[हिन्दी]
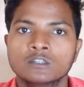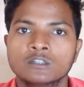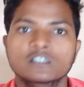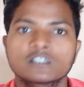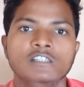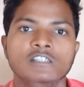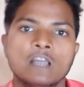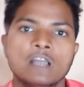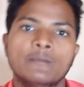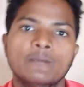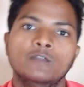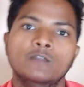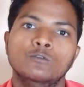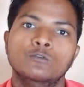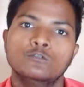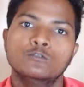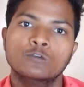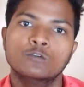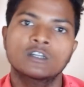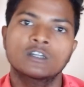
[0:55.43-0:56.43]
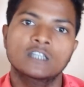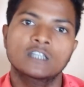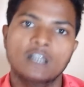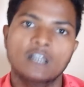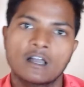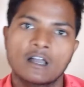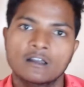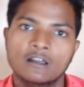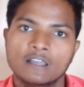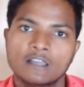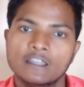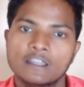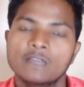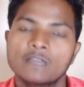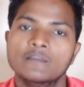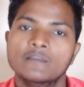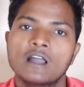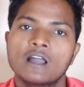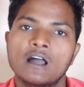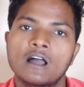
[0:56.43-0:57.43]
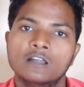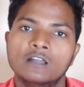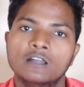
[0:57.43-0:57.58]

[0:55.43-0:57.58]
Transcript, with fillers: जिससे आपके दो सौ घंटे का यानी या